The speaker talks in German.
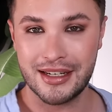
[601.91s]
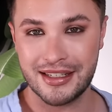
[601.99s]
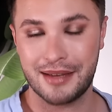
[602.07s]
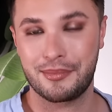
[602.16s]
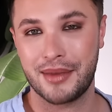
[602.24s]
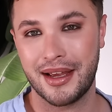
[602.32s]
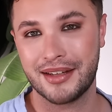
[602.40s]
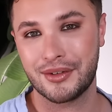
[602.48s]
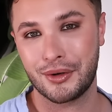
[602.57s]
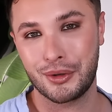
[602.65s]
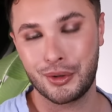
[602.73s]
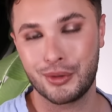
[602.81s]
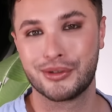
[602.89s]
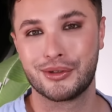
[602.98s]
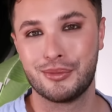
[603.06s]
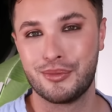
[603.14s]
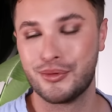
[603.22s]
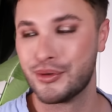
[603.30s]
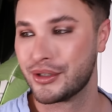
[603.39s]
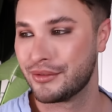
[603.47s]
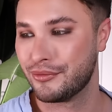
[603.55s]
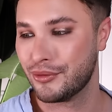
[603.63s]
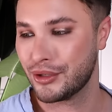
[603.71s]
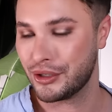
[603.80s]
Ich habe mir jetzt auch einen Kurs gebucht,
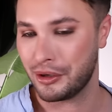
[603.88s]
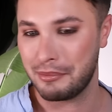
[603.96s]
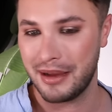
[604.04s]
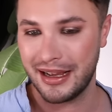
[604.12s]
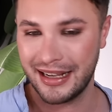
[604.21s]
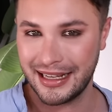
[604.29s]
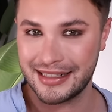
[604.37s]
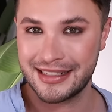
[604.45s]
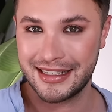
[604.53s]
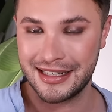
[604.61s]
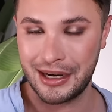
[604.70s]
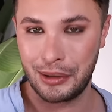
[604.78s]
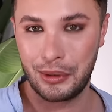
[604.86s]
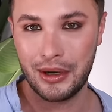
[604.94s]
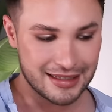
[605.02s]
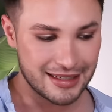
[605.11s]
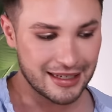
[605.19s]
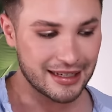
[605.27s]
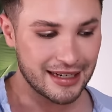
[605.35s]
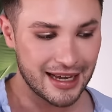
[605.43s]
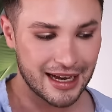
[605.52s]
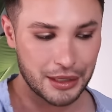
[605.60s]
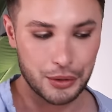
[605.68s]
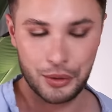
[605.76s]
wo ich nochmal ganz genau Dinge
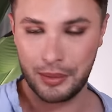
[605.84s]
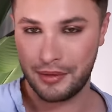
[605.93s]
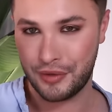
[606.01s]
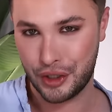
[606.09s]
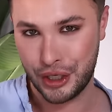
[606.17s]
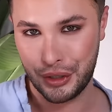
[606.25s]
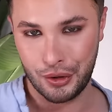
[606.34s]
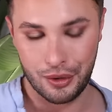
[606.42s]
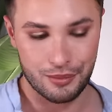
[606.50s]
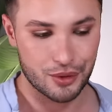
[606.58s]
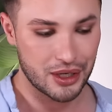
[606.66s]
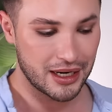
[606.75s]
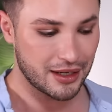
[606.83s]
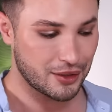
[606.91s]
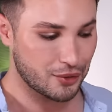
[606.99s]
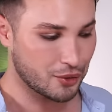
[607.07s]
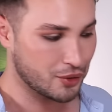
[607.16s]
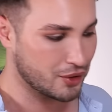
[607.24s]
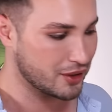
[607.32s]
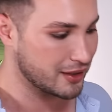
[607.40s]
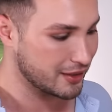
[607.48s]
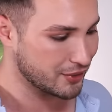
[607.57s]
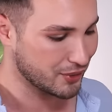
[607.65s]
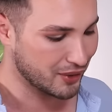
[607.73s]
lerne über verschiedene Komponenten und
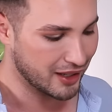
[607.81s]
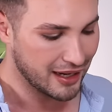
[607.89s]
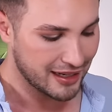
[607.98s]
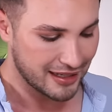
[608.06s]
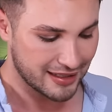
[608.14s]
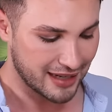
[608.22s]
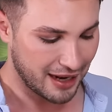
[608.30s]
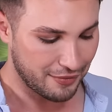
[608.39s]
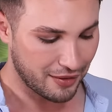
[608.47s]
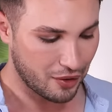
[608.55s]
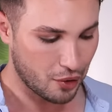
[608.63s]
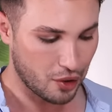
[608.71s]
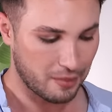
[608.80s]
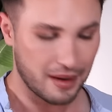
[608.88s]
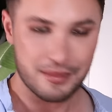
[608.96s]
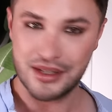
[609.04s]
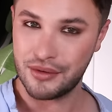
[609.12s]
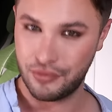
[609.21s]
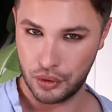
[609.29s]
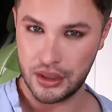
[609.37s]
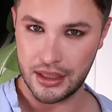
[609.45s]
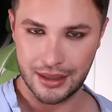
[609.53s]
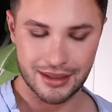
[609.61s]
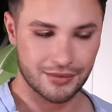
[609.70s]
so, dass ich einfach auch nochmal ein bisschen
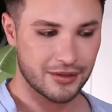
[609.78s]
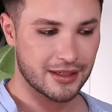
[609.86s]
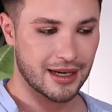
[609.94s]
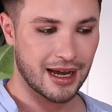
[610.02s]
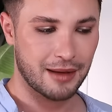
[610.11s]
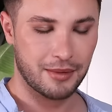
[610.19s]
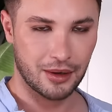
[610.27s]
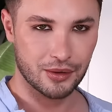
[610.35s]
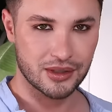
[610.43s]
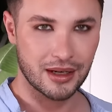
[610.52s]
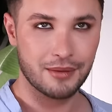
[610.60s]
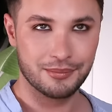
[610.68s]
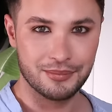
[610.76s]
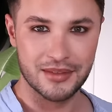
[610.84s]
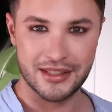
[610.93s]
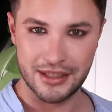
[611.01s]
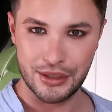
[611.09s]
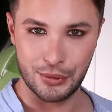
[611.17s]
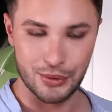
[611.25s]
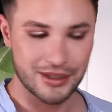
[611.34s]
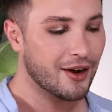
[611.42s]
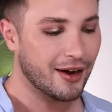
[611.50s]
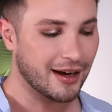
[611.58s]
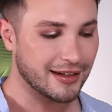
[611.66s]
fundierteres Wissen habe, außer, mh, hm, es riecht gut.
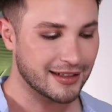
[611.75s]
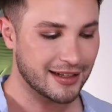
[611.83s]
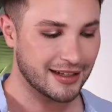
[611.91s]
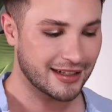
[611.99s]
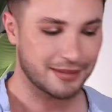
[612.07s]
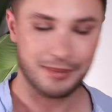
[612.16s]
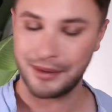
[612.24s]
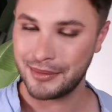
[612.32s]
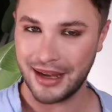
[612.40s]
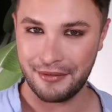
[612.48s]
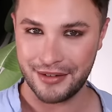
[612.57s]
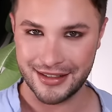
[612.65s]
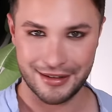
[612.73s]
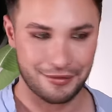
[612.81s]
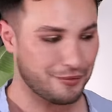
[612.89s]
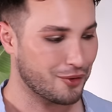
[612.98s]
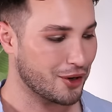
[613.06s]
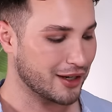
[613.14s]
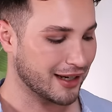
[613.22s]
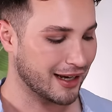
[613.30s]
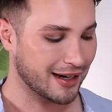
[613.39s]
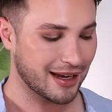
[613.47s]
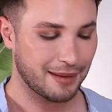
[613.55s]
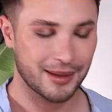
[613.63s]
Und äh, das macht mir einfach sehr viel Freude
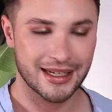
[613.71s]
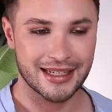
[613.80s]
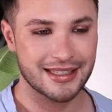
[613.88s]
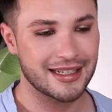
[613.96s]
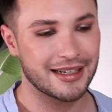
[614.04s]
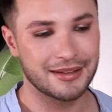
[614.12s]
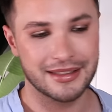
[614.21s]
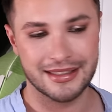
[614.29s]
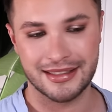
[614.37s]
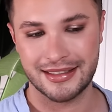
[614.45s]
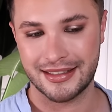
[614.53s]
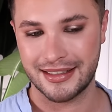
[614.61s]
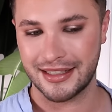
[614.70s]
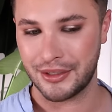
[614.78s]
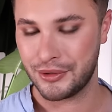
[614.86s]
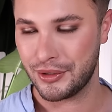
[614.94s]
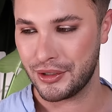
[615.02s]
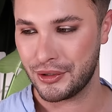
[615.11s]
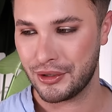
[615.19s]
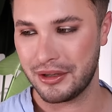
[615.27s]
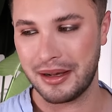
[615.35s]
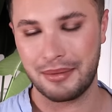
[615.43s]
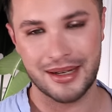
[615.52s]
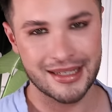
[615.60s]
gerade. Aber das hier ist natürlich
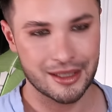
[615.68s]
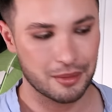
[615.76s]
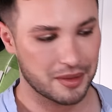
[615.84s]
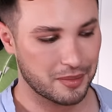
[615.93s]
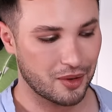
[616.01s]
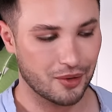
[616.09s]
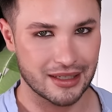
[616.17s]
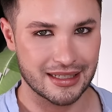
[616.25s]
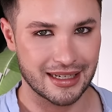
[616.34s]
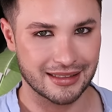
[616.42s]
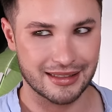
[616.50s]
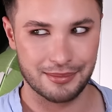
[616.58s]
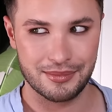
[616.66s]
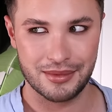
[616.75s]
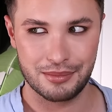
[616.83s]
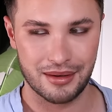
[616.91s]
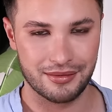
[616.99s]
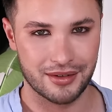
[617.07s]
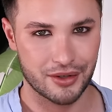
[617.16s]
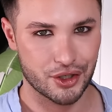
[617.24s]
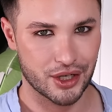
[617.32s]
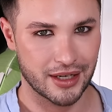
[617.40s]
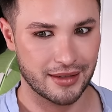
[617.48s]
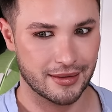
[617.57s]
toll, aber ich glaube, ich brauche jetzt langsam ein
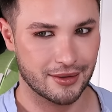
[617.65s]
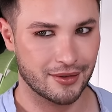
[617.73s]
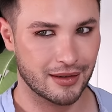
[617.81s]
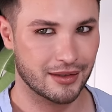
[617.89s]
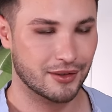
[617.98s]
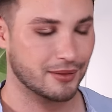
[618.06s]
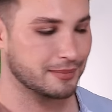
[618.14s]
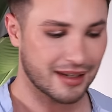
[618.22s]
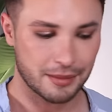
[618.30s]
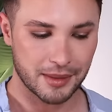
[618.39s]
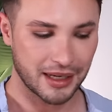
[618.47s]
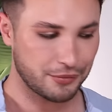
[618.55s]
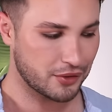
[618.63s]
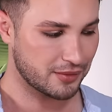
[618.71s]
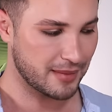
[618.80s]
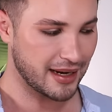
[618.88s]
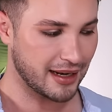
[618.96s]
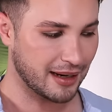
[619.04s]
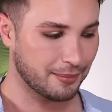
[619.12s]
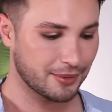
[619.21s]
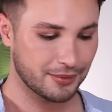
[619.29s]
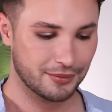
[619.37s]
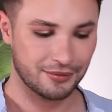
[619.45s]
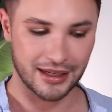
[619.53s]
Parfumschränkchen oder so. Seid ihr bereit fürs Make-up?
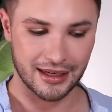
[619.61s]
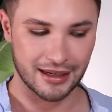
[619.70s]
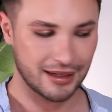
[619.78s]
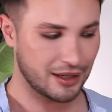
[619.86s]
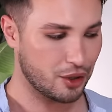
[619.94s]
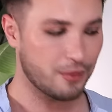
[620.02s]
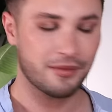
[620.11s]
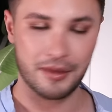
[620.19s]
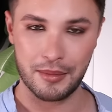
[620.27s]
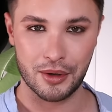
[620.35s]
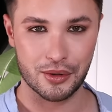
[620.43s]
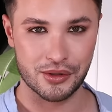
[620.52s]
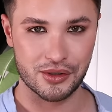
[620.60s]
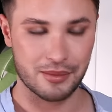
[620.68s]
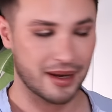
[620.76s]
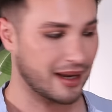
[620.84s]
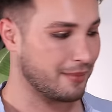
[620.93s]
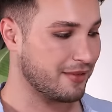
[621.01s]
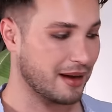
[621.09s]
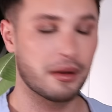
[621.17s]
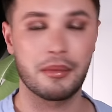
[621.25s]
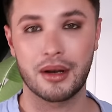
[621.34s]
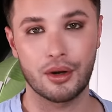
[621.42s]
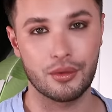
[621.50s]
Wir äh, hüpfen einmal kurz zum Make-up. Wir haben
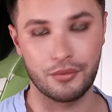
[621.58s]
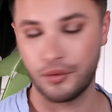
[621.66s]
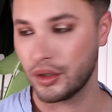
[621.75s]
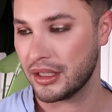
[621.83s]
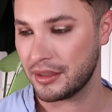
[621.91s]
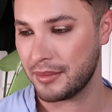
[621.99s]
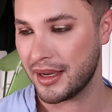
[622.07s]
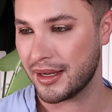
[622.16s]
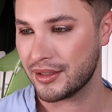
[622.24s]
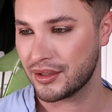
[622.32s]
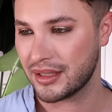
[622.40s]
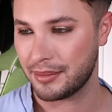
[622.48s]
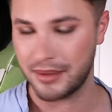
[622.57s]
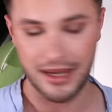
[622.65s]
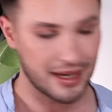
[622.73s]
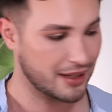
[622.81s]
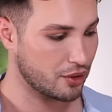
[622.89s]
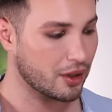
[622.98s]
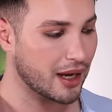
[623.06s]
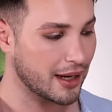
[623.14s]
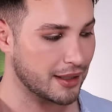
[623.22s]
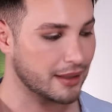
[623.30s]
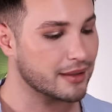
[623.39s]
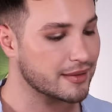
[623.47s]
aber noch wirklich mehr. Also ich habe hier echt noch
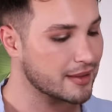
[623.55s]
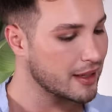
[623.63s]
einiges.